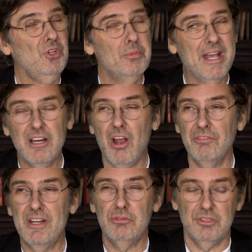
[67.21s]
Um einen
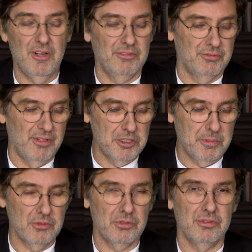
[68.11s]
Anwendungsfall von
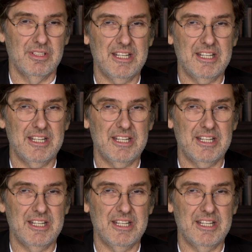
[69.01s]
Falschbeurkundung